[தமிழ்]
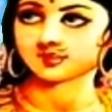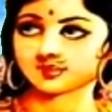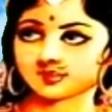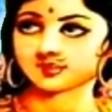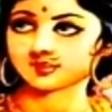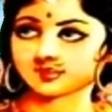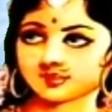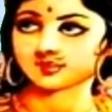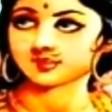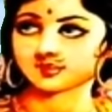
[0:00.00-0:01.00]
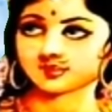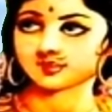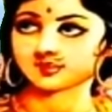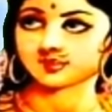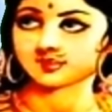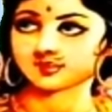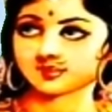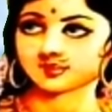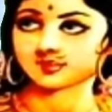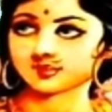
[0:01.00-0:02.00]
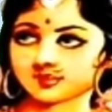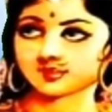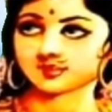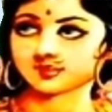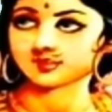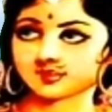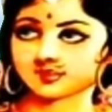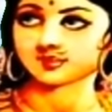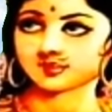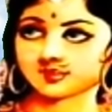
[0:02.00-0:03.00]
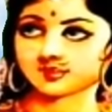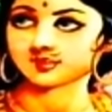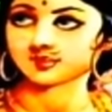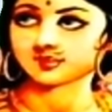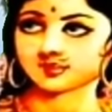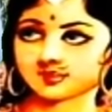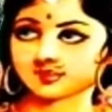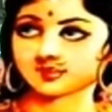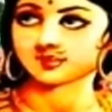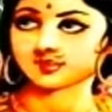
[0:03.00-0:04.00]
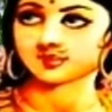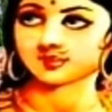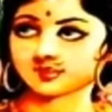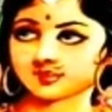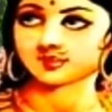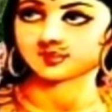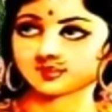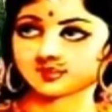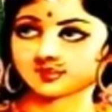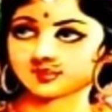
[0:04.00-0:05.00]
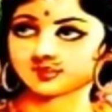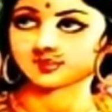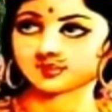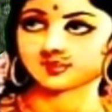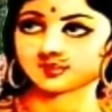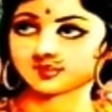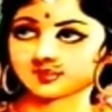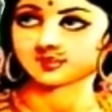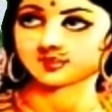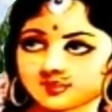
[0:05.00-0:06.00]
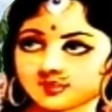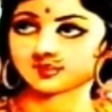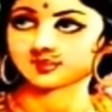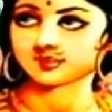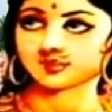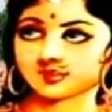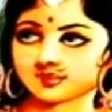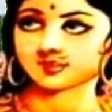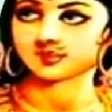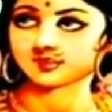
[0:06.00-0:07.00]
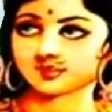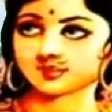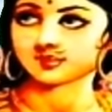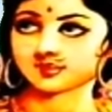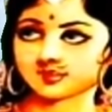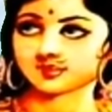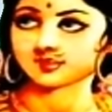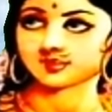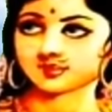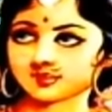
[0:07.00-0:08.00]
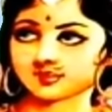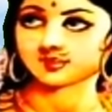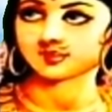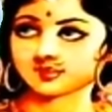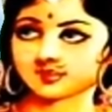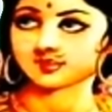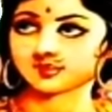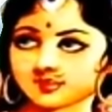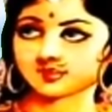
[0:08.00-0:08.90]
அவளின் இரண்டு அன்னிமார்களுடன் திருவிழாவிற்கு கடை போட அனுப்பி வைத்தாள் அங்கு திருவிழாவில் கடை போட்டார்கள் நல்ல வியாபாரமானது மேலும் ஆறு மணி